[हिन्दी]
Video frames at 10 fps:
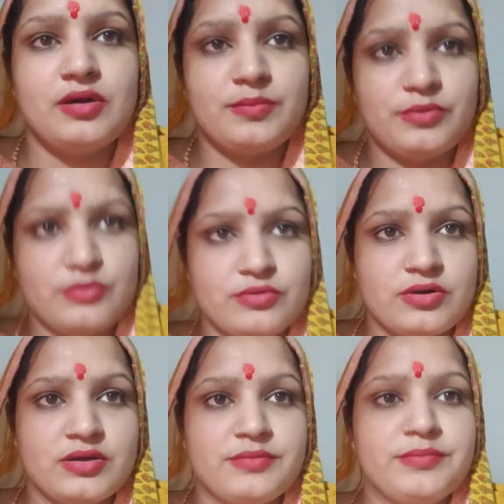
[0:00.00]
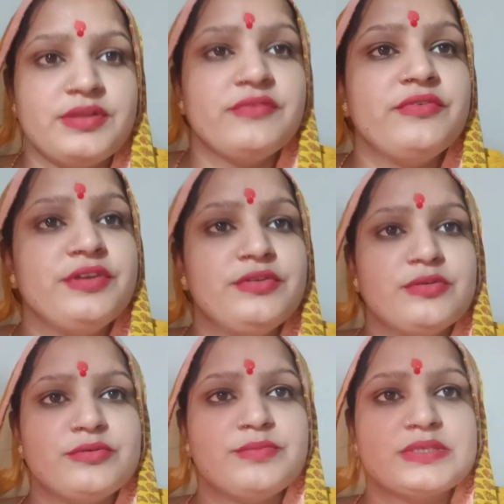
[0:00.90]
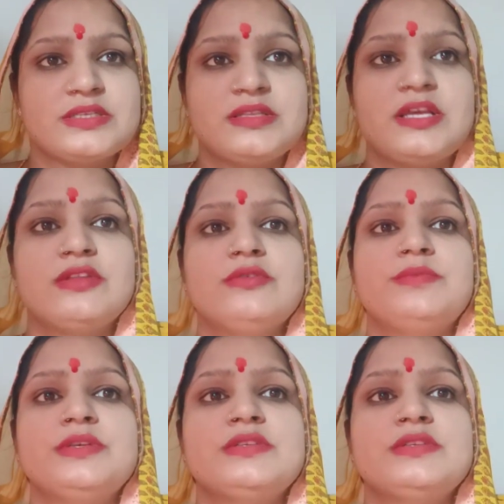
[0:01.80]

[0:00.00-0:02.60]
आप लोगों को अगर मेरी वीडियो पसंद आए तो